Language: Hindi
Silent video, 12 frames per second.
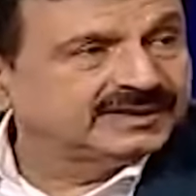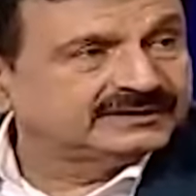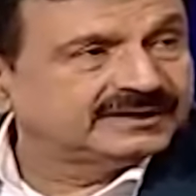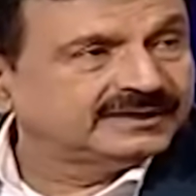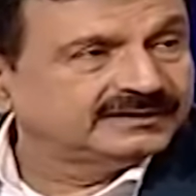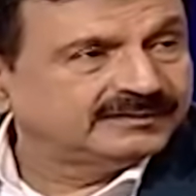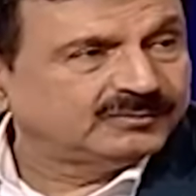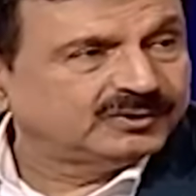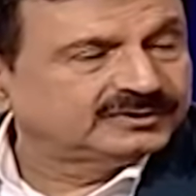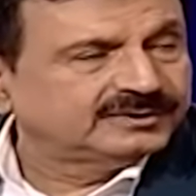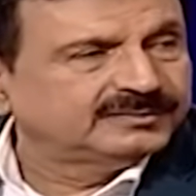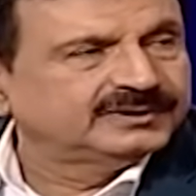बेहतर है ना कोई
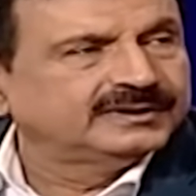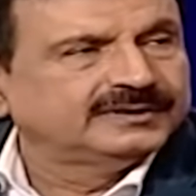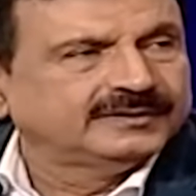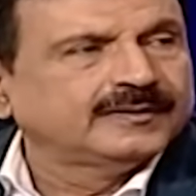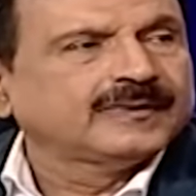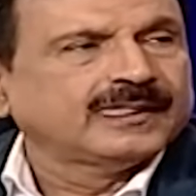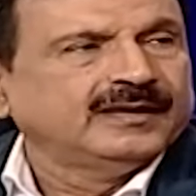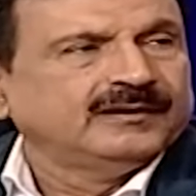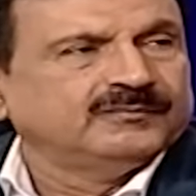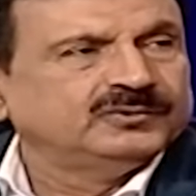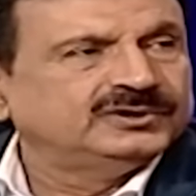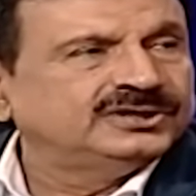है ना सिस्टम
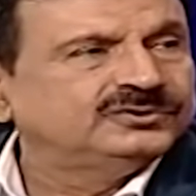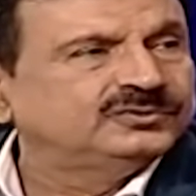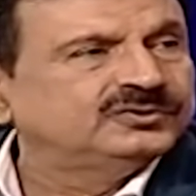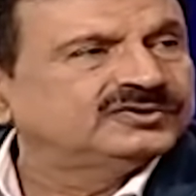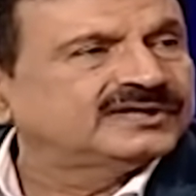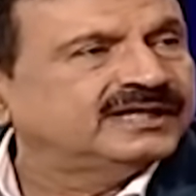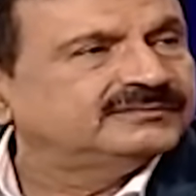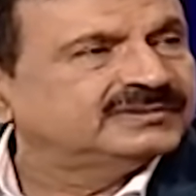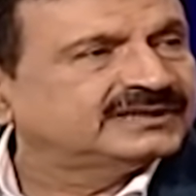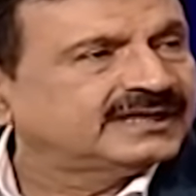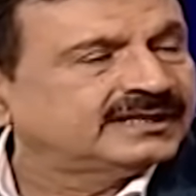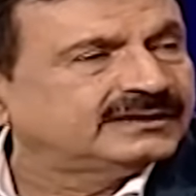मुझे यूनुस खान
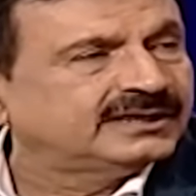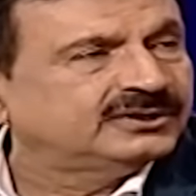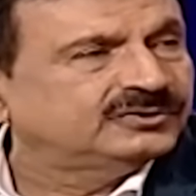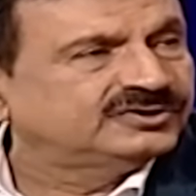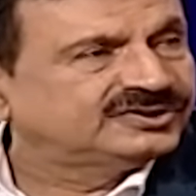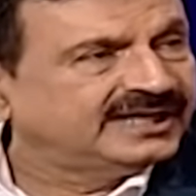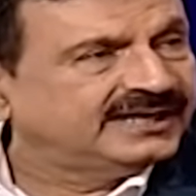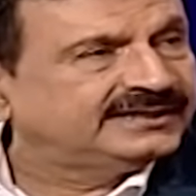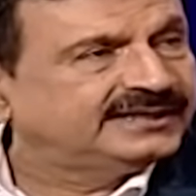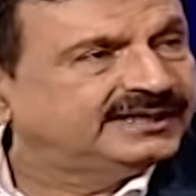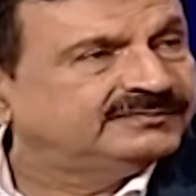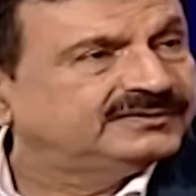बता रहा था कि जो
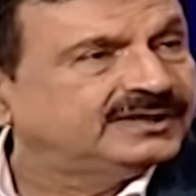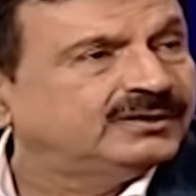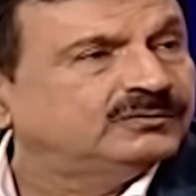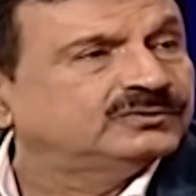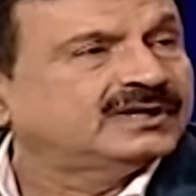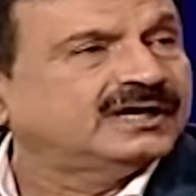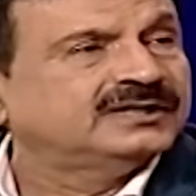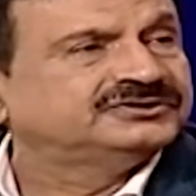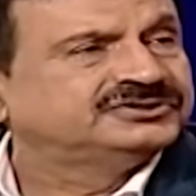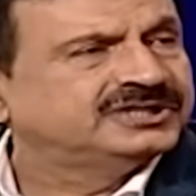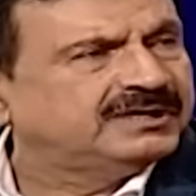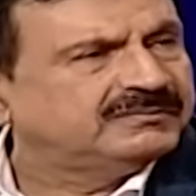स्टेट टीम्स हैं उनका
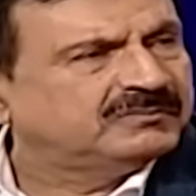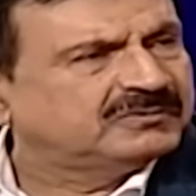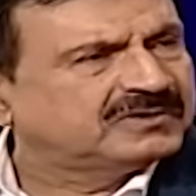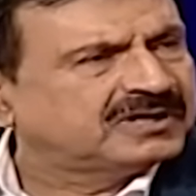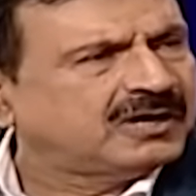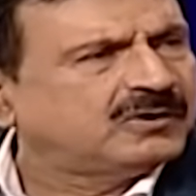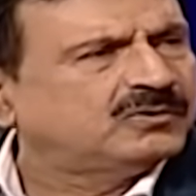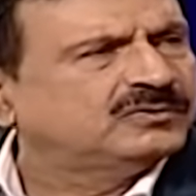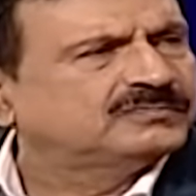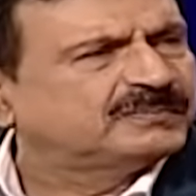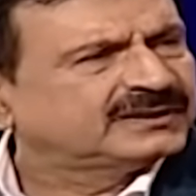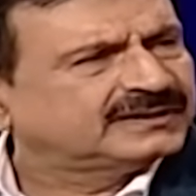जिम
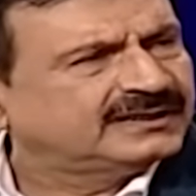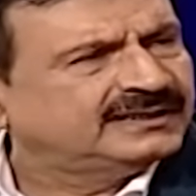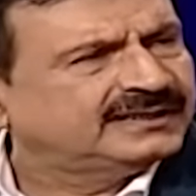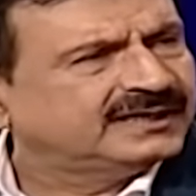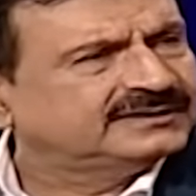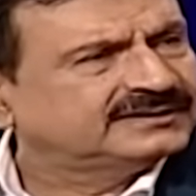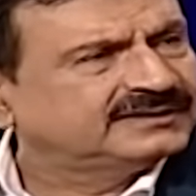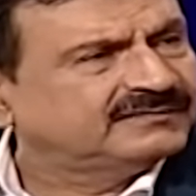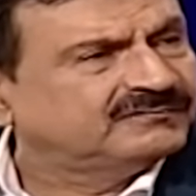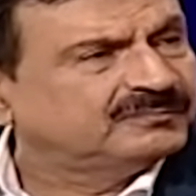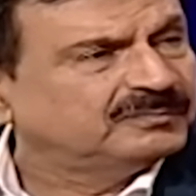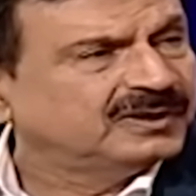ग्राउंड पता नहीं क्या जैसे
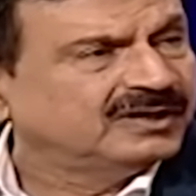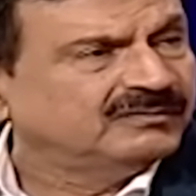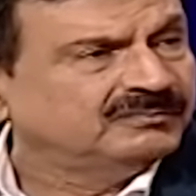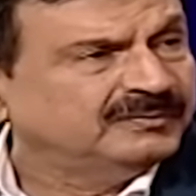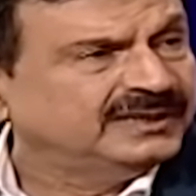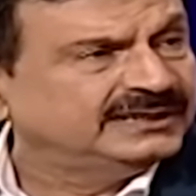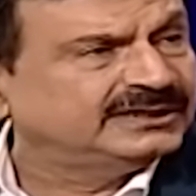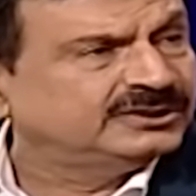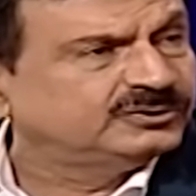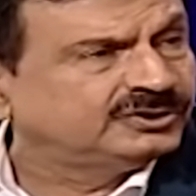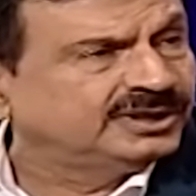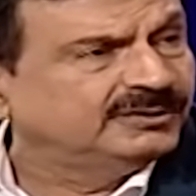आ,
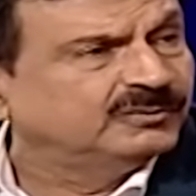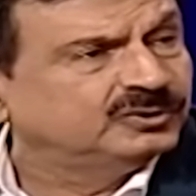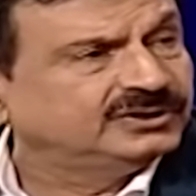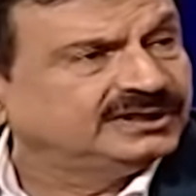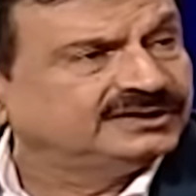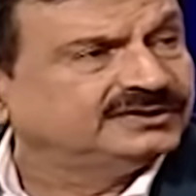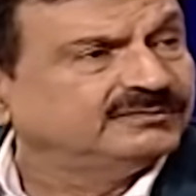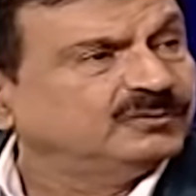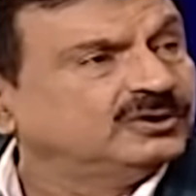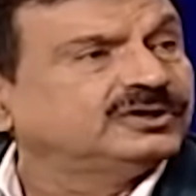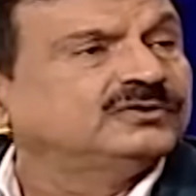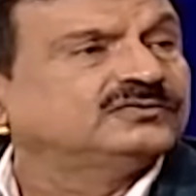मेजर जो टीम होती किसी
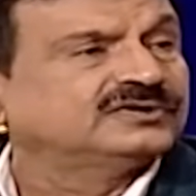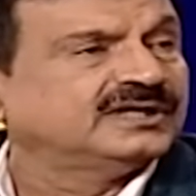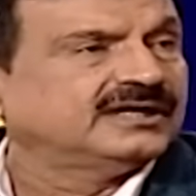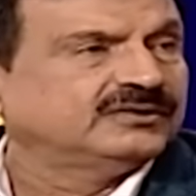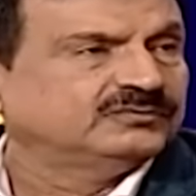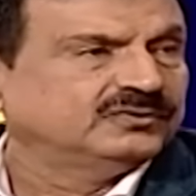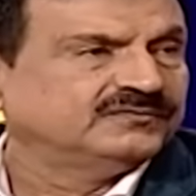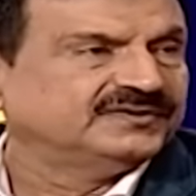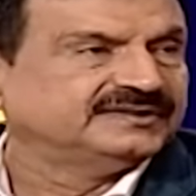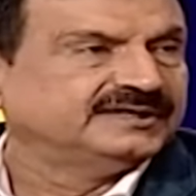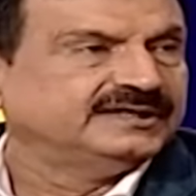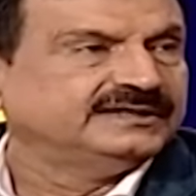मुल्क की उस तरह की उनको
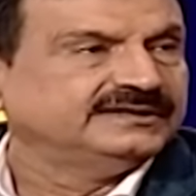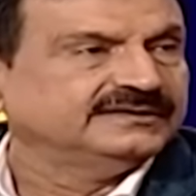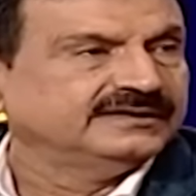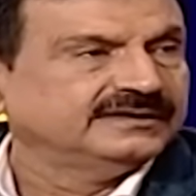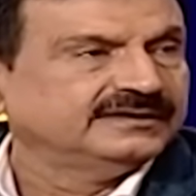फैसिलिटीज है